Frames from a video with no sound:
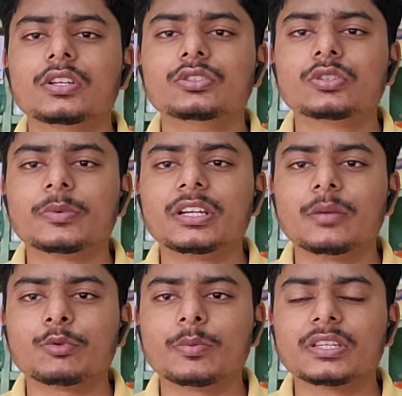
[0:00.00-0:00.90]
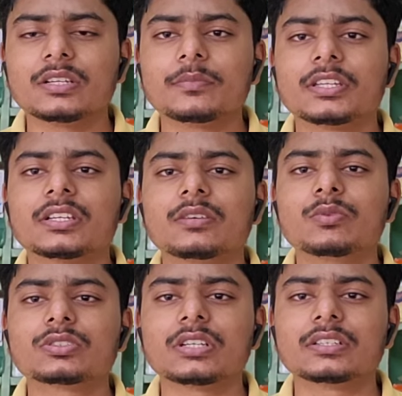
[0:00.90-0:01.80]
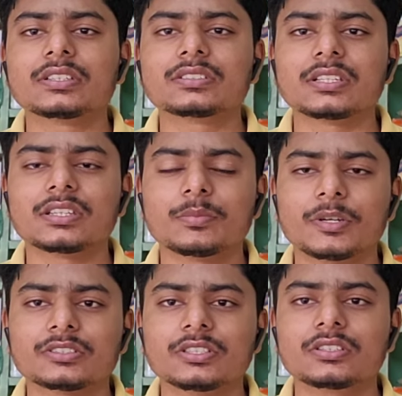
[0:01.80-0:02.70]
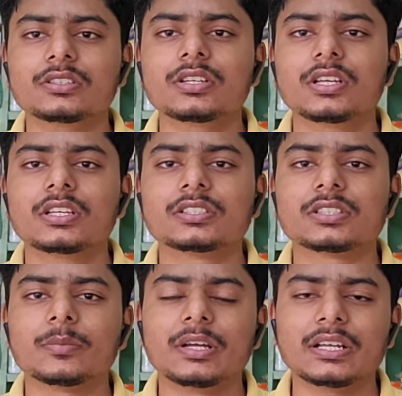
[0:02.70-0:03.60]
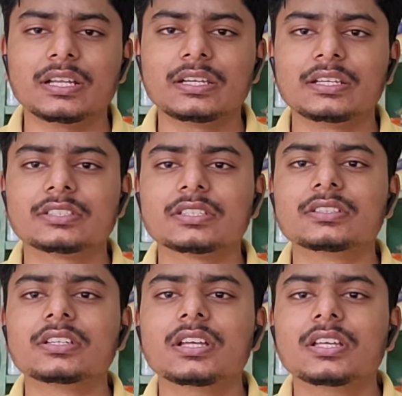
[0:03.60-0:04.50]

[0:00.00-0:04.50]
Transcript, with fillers: जो मैंने आपको बताई मात्रा है वो 60 से 70 परसेंट इस्तेमाल कर लेनी चाहिए